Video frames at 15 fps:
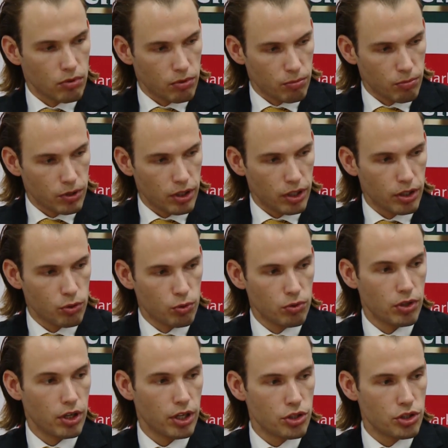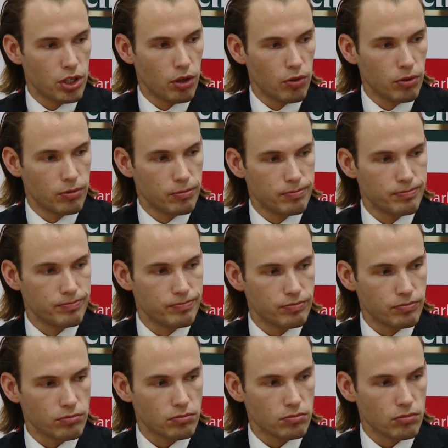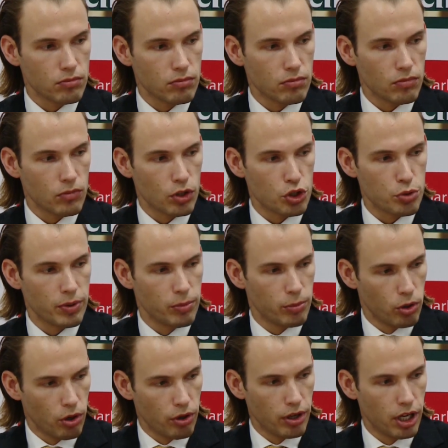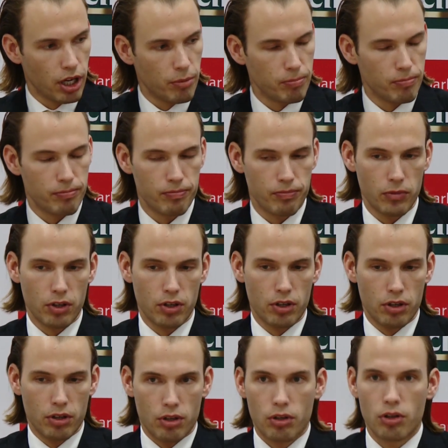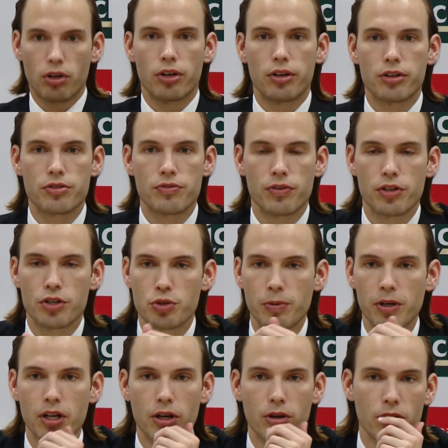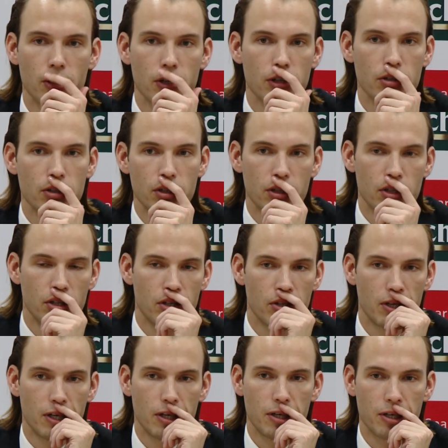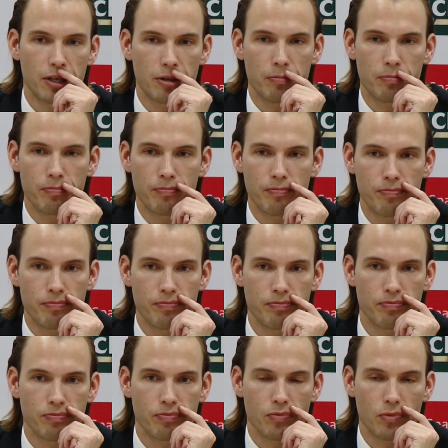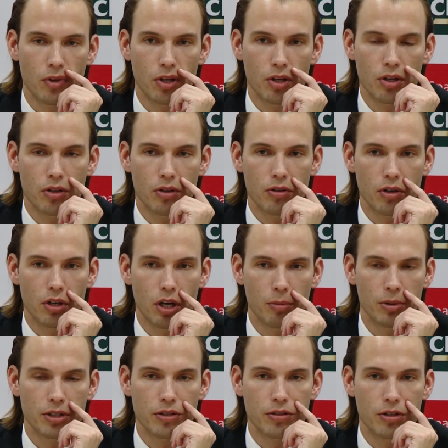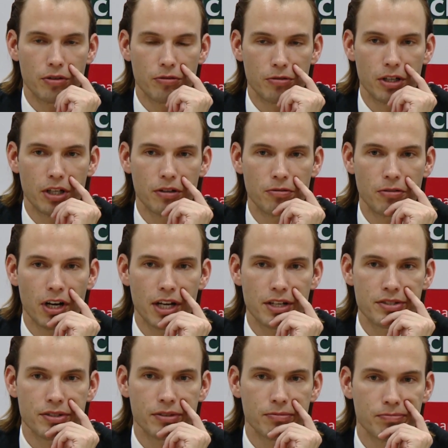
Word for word: mit einer guten Einstellung das Spiel begonnen haben, äh, dass wir das Spiel auch, ähm, glaube ich, in, in vielen Phasen